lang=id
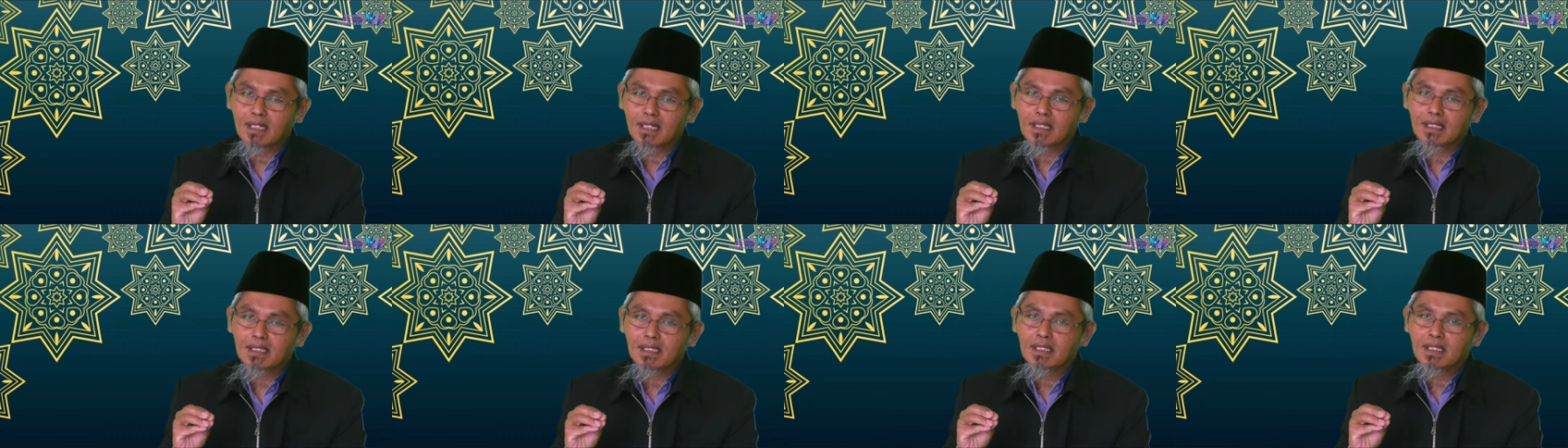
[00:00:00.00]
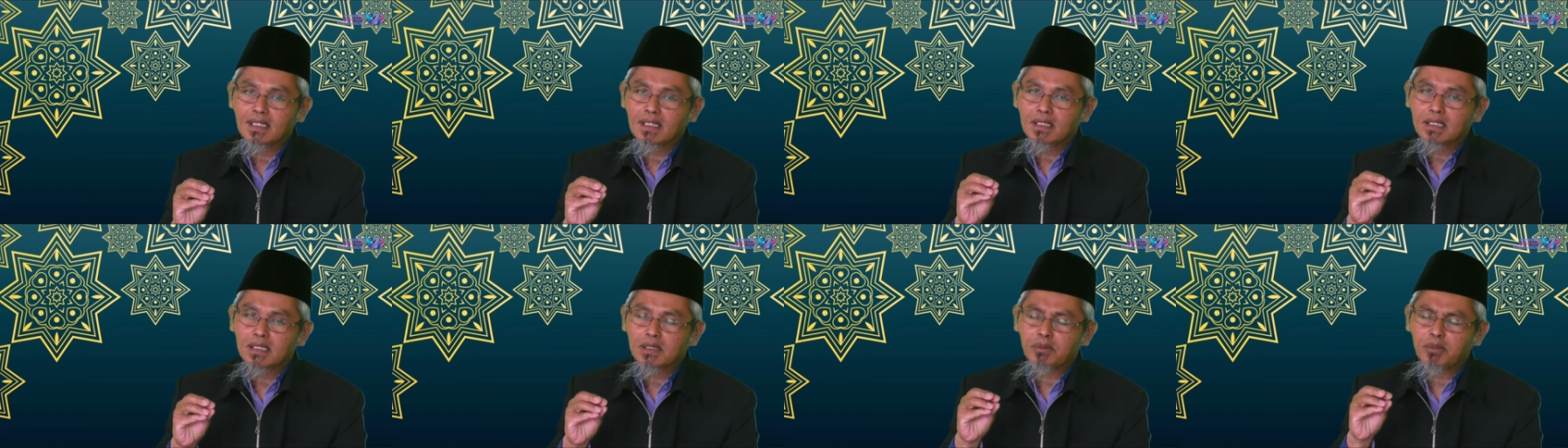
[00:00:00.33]
ya,
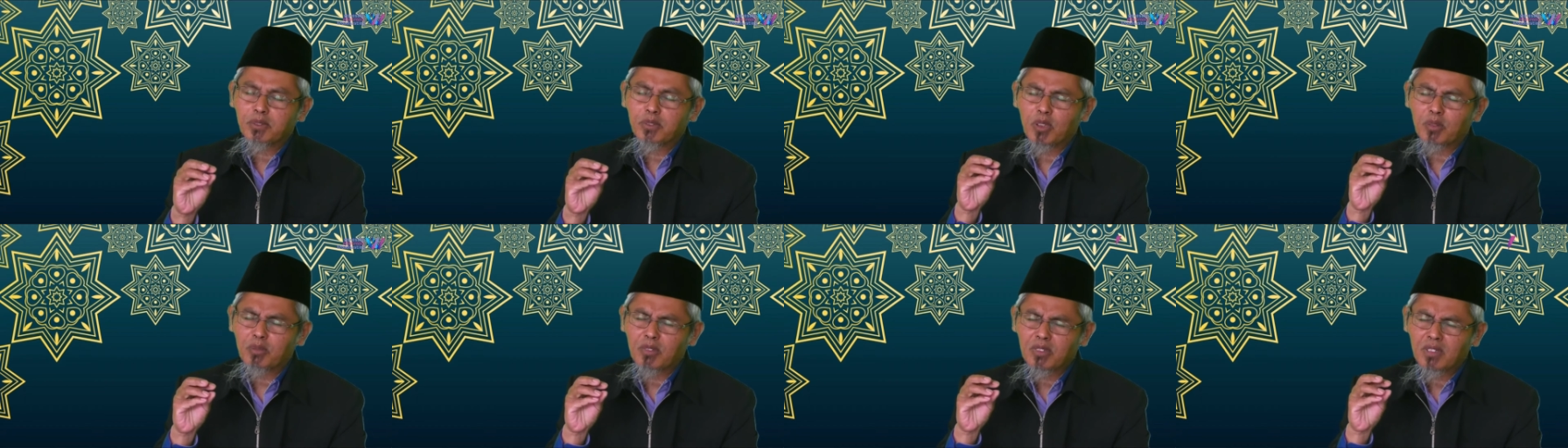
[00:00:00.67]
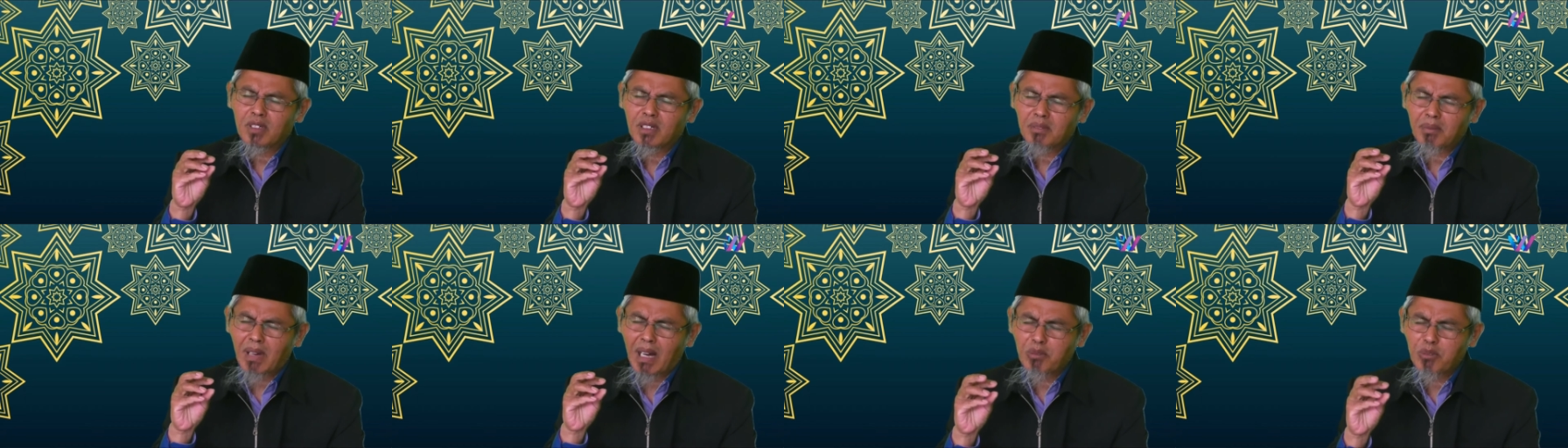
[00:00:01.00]

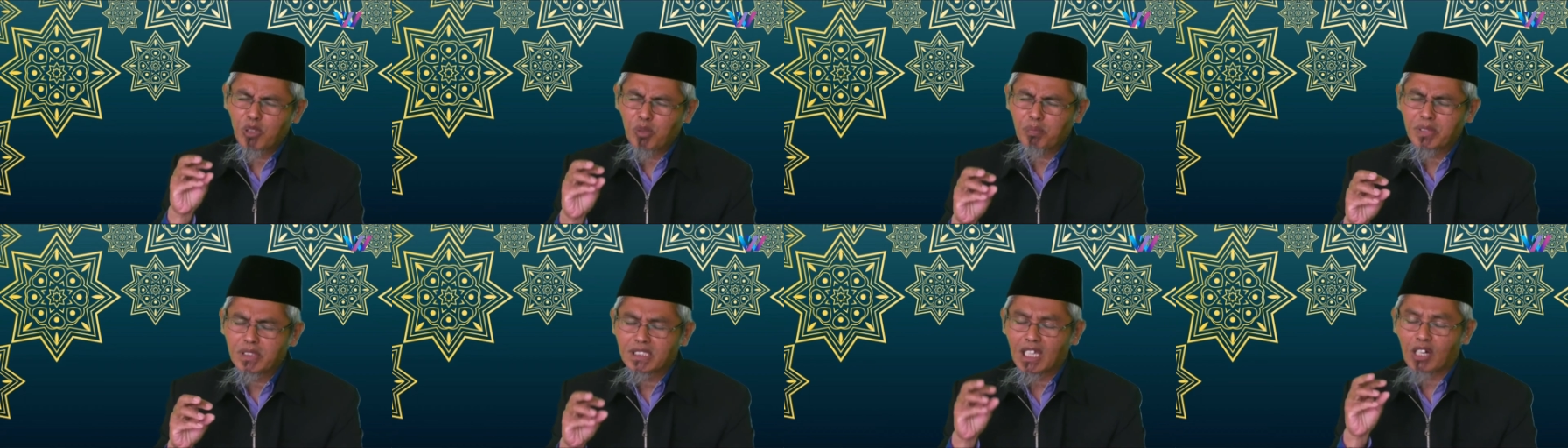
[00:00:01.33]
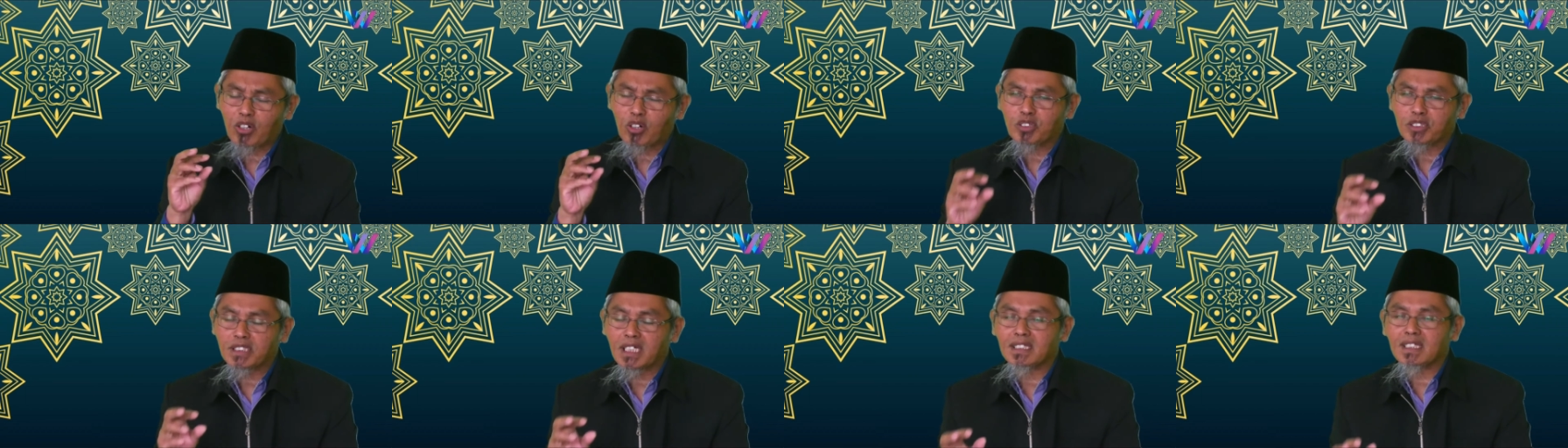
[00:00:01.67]
makmum
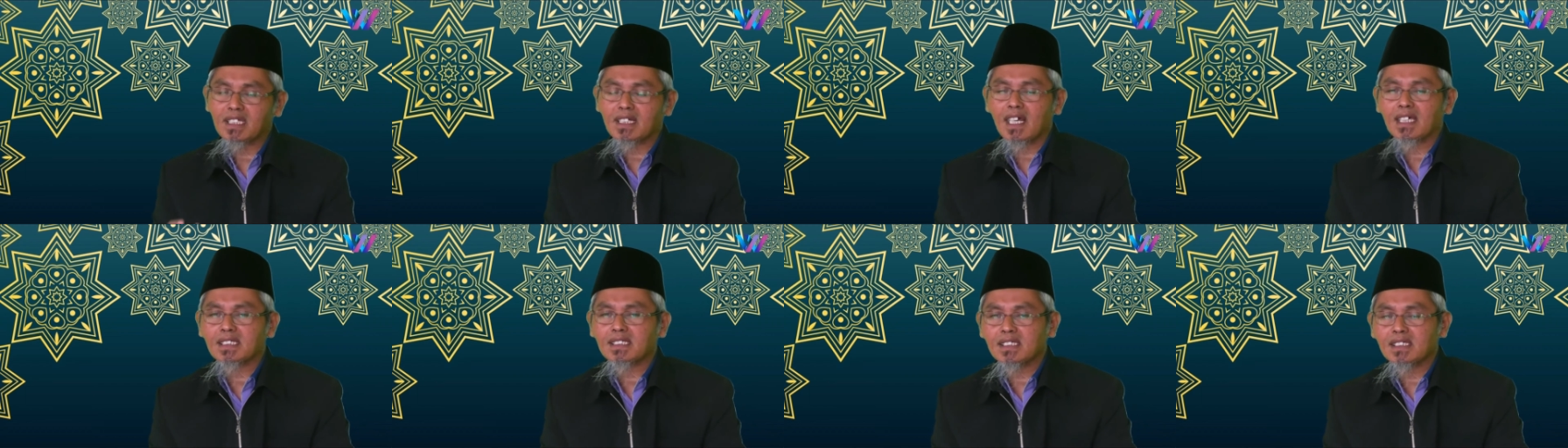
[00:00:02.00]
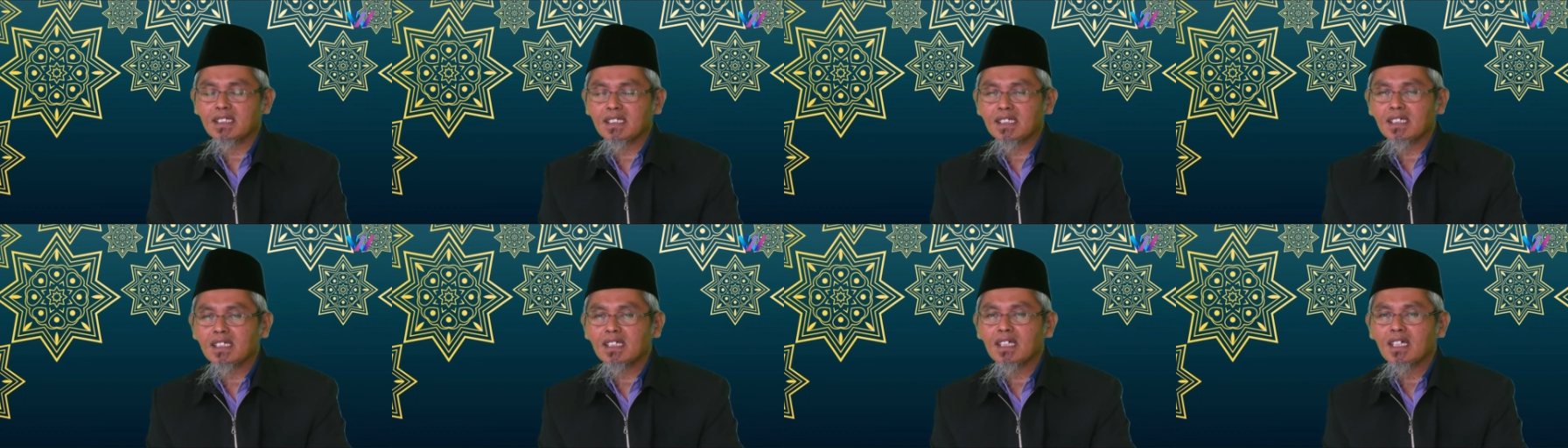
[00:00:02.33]
bisa
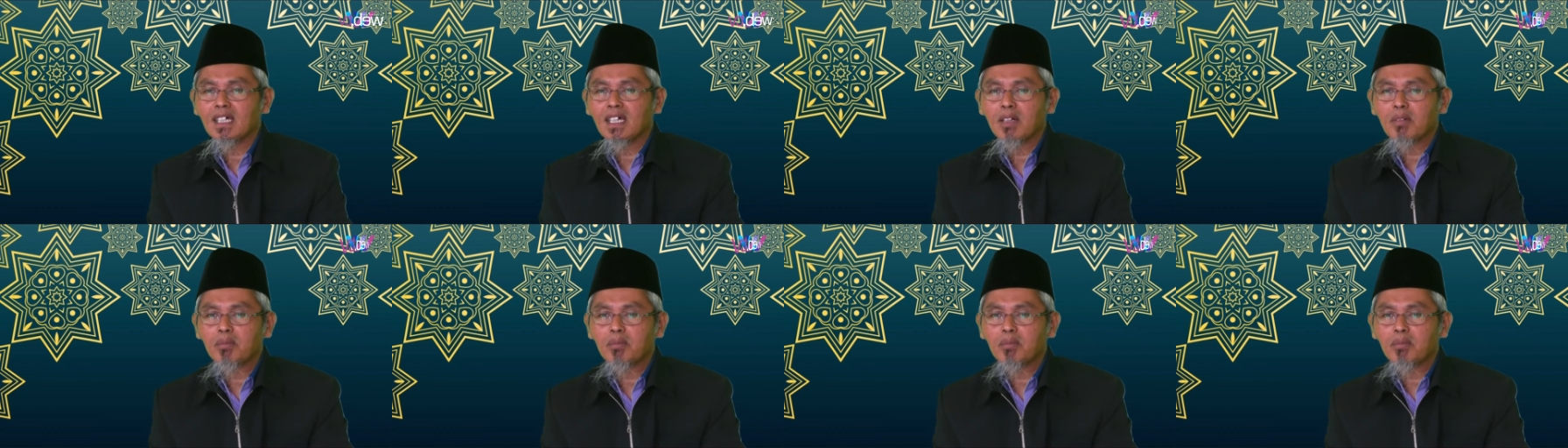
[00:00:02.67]
konsentrasi,